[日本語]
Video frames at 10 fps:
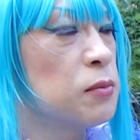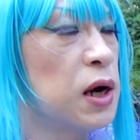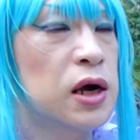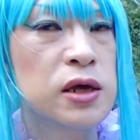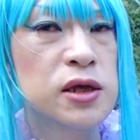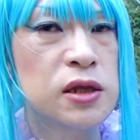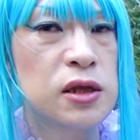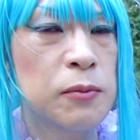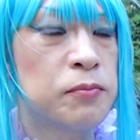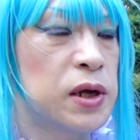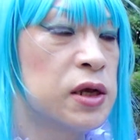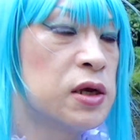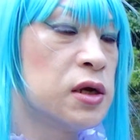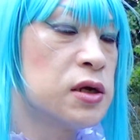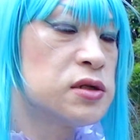まあ、揚げたってやっぱり
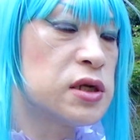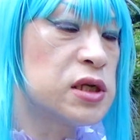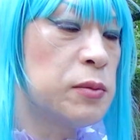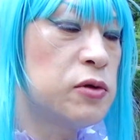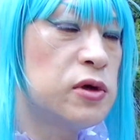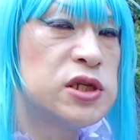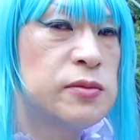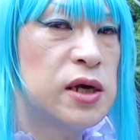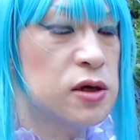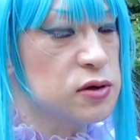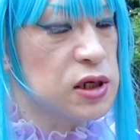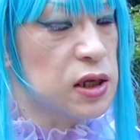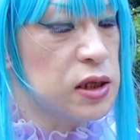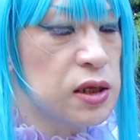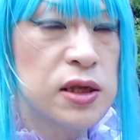ささみの一枚肉
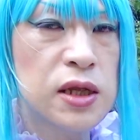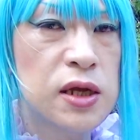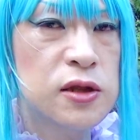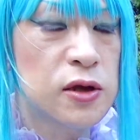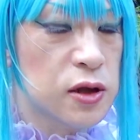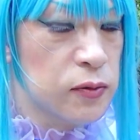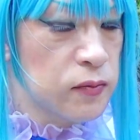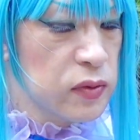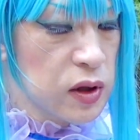じゃねえんだなってね